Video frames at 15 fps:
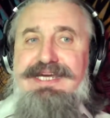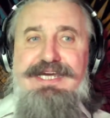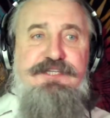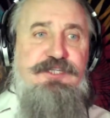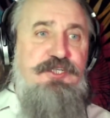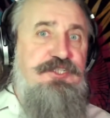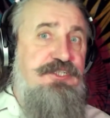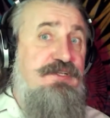
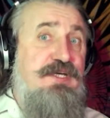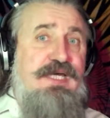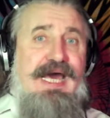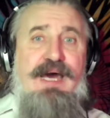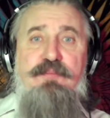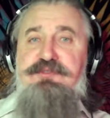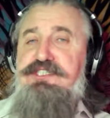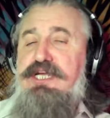Этот человек
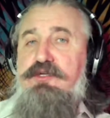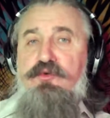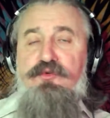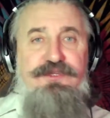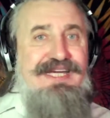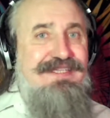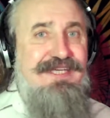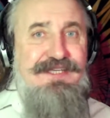
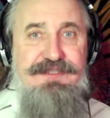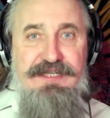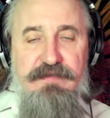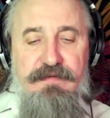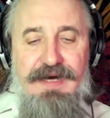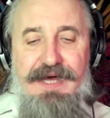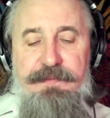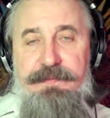абсолютно
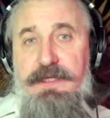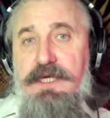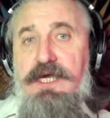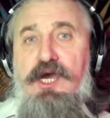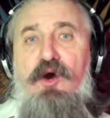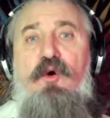неадекватный,